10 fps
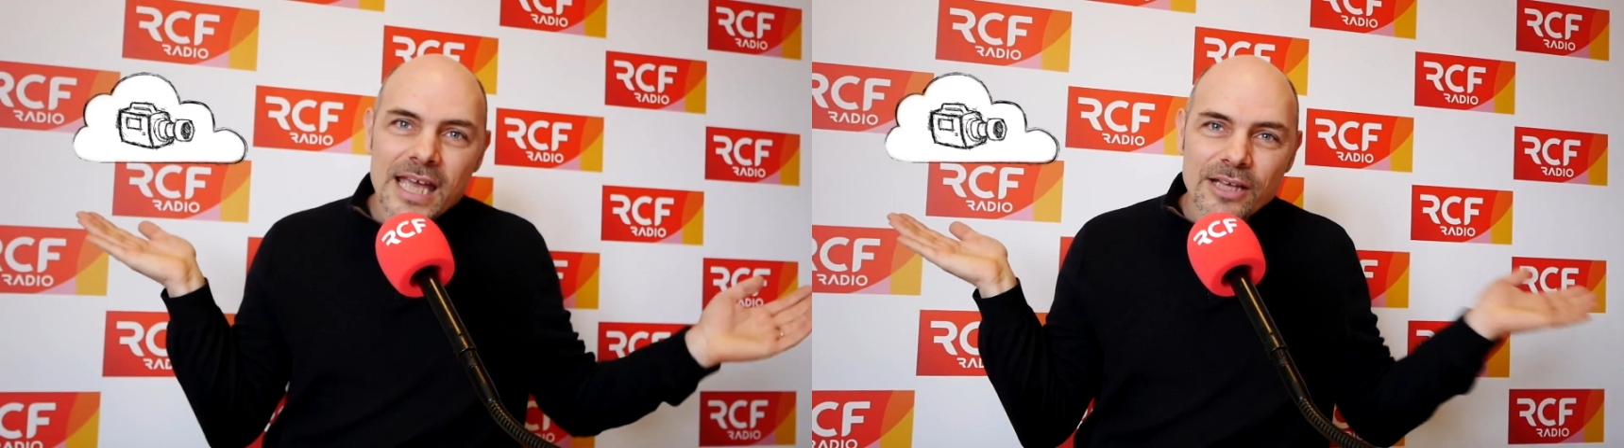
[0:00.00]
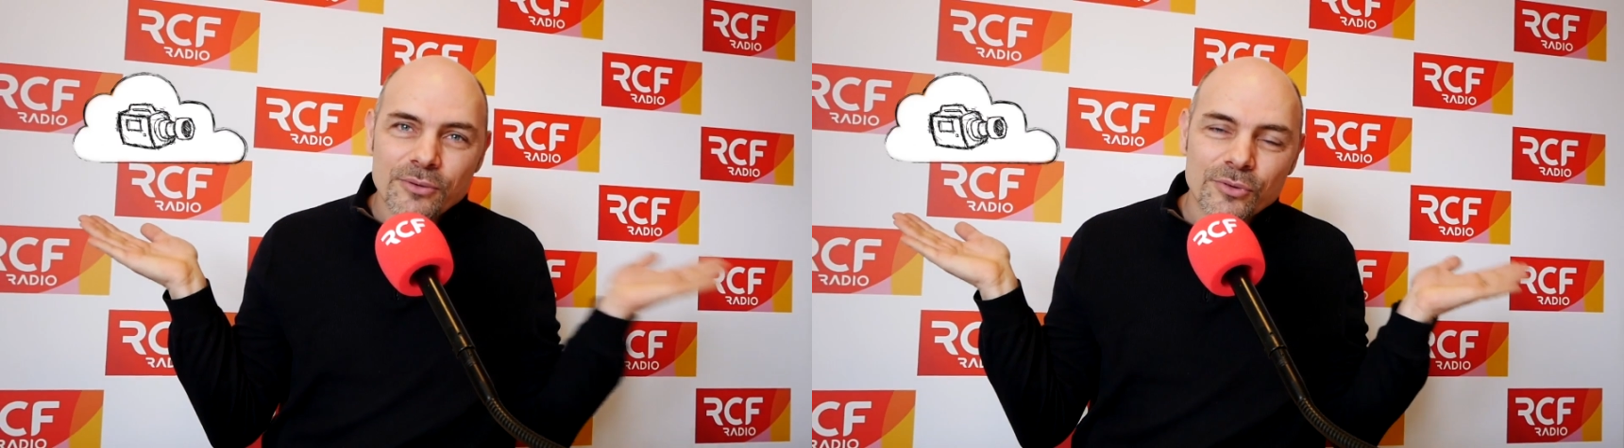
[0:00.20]

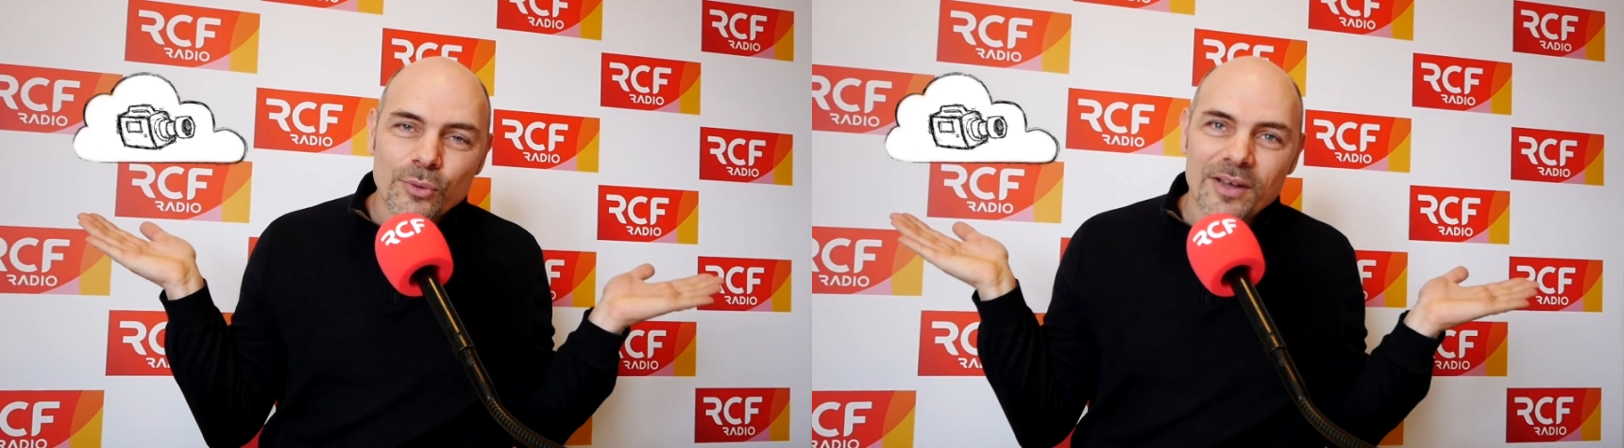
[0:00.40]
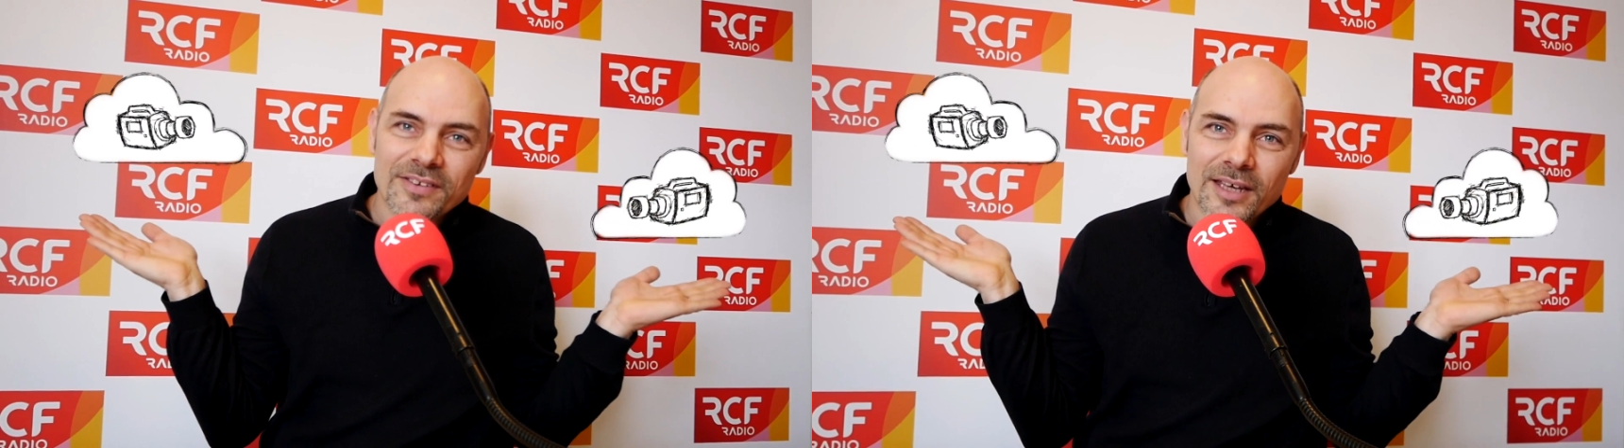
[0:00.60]
et d'une
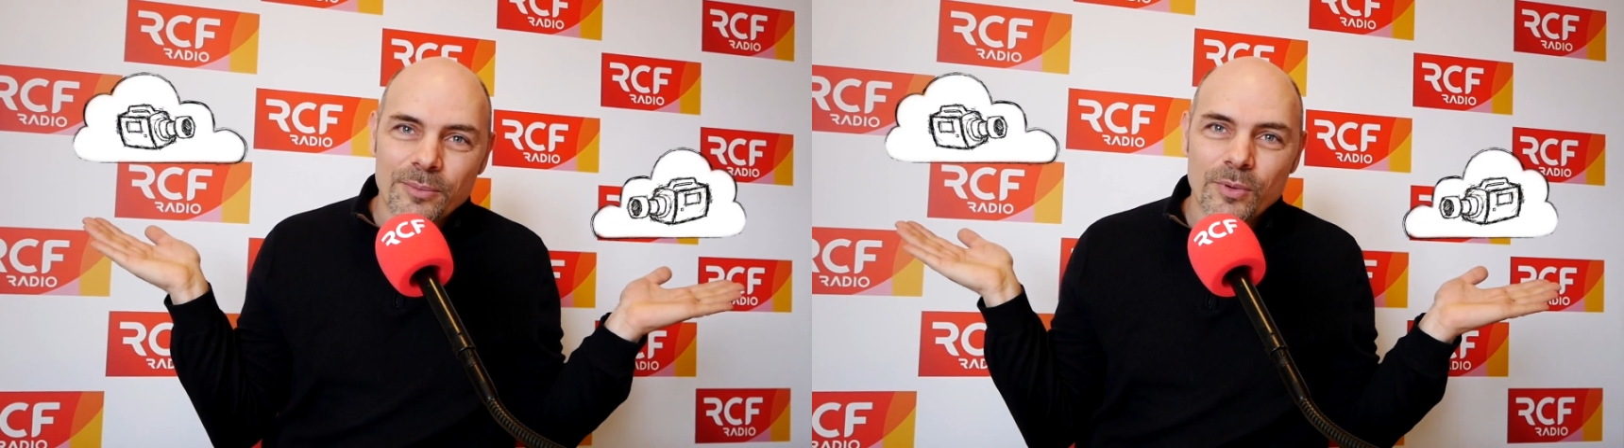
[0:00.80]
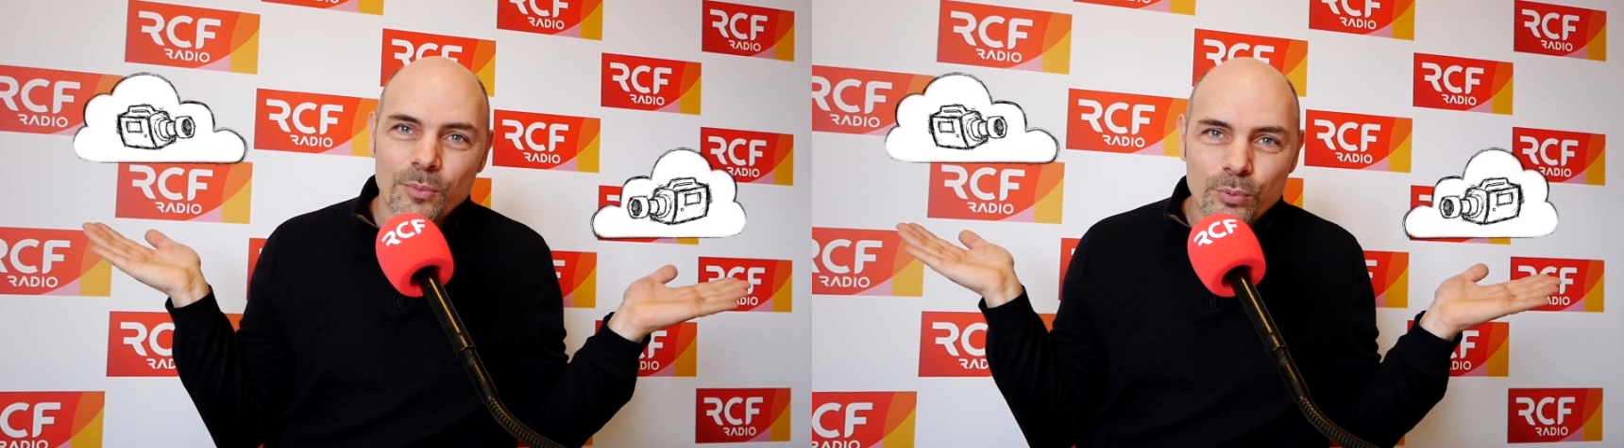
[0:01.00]

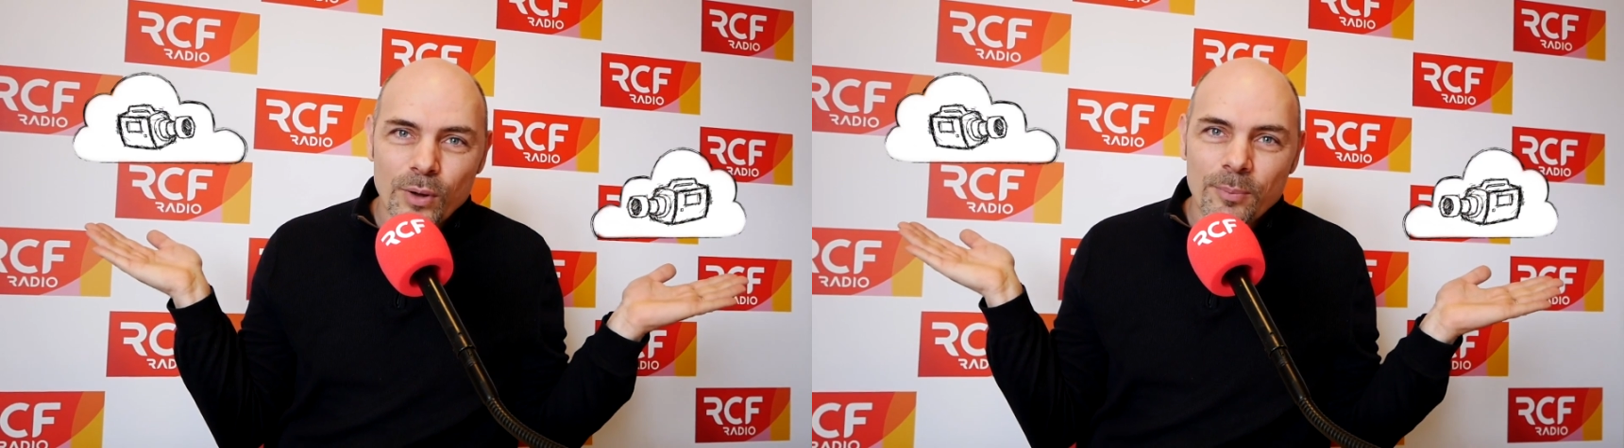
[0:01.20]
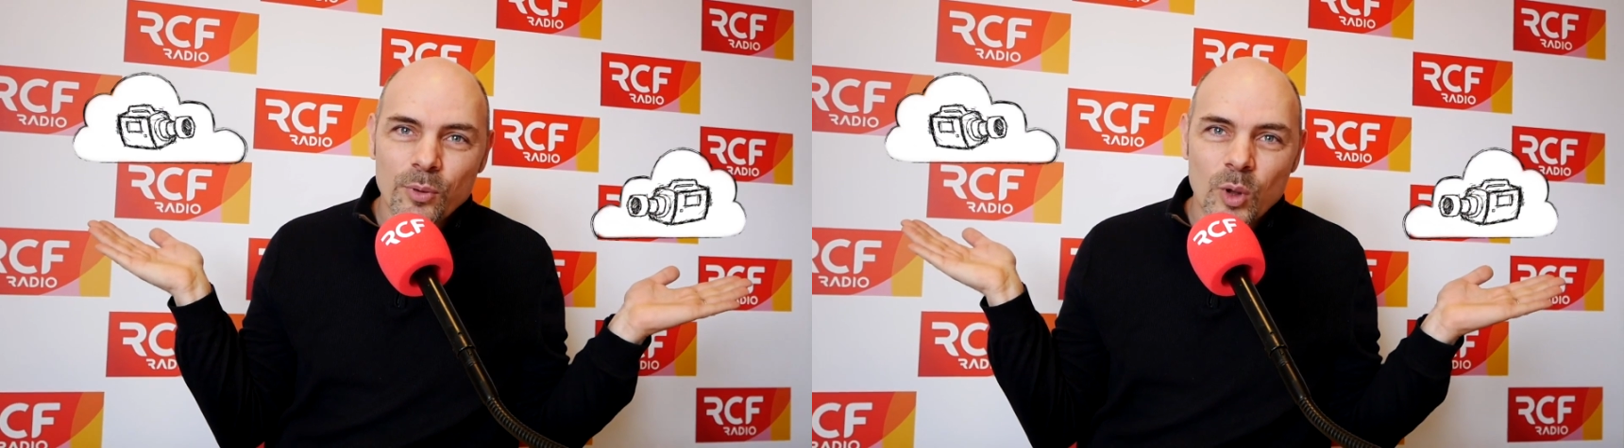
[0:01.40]
troisième
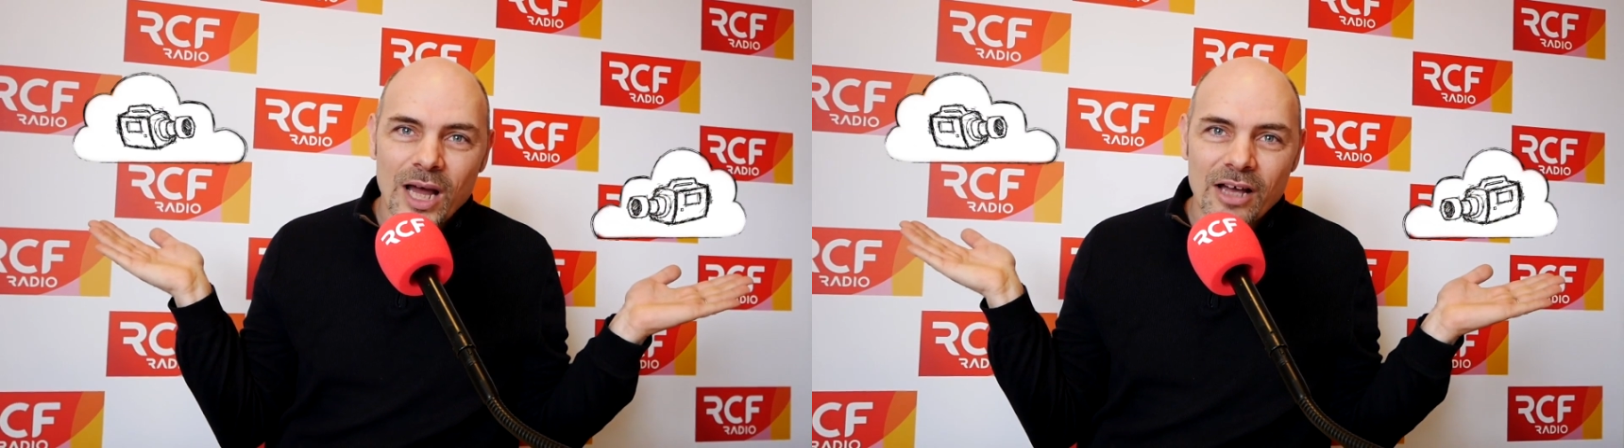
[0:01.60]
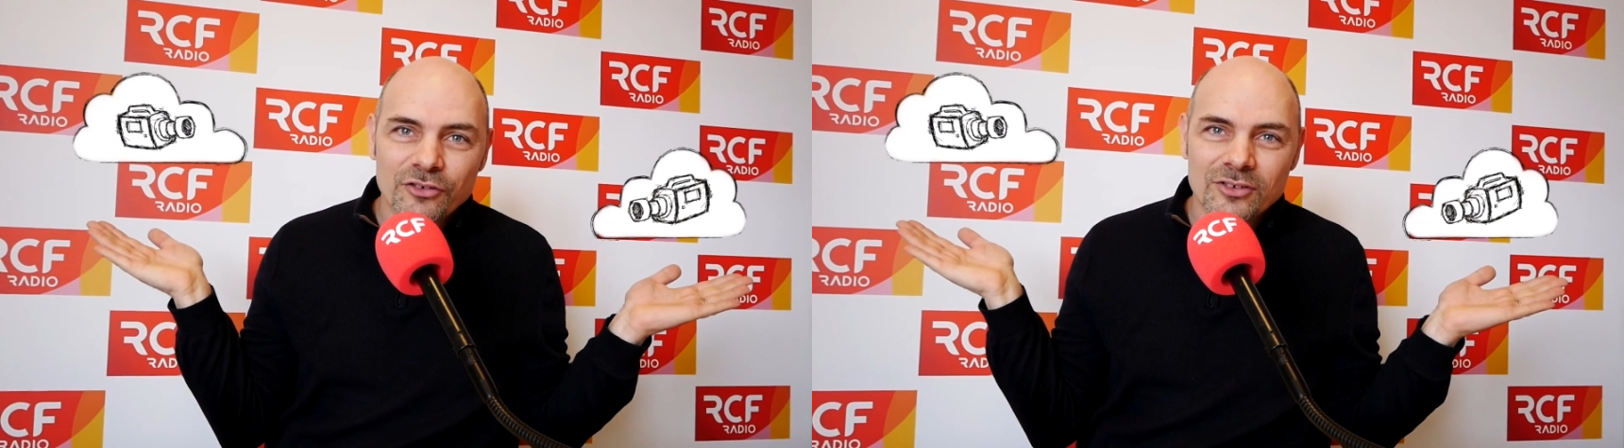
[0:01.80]
pour un plan
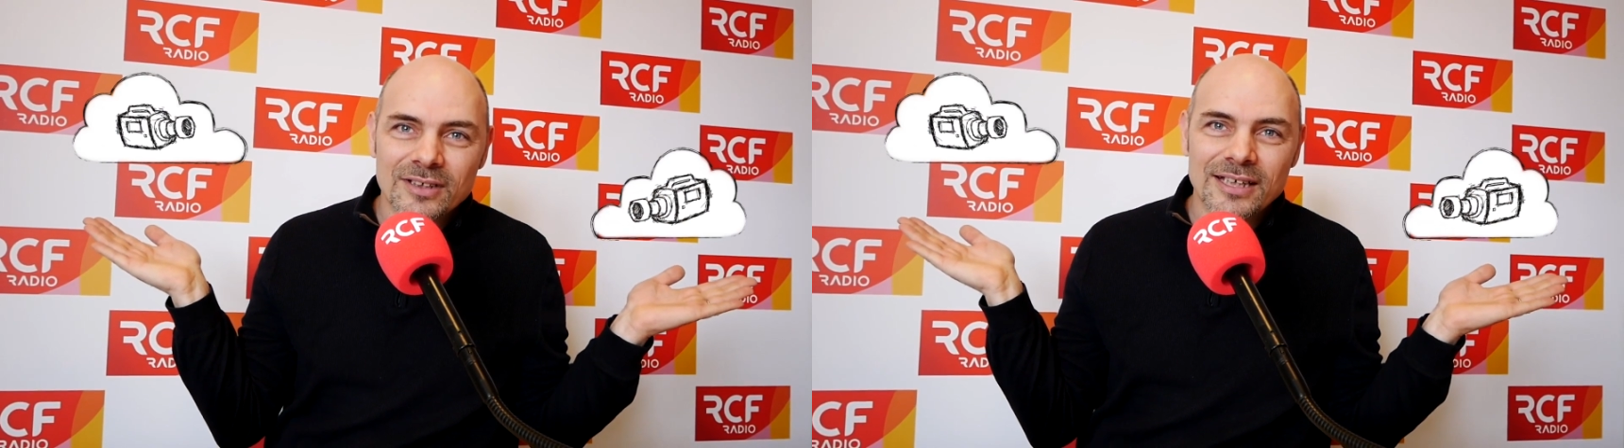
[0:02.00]
large